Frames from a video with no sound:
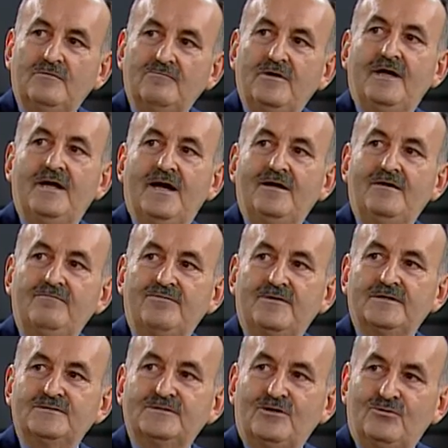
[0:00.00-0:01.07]
veya en
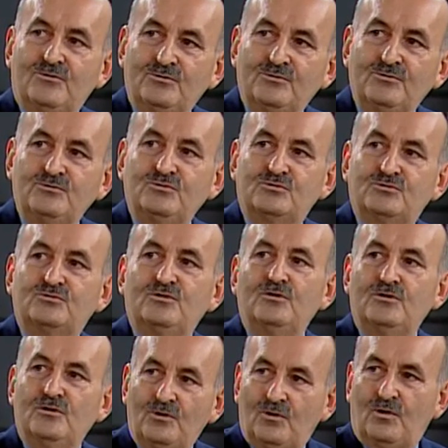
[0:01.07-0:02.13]
fazla onun
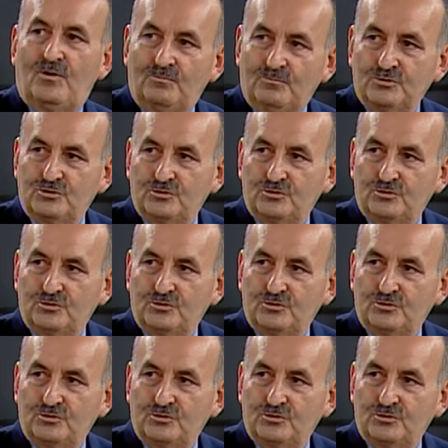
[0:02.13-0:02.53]
üstü 10.5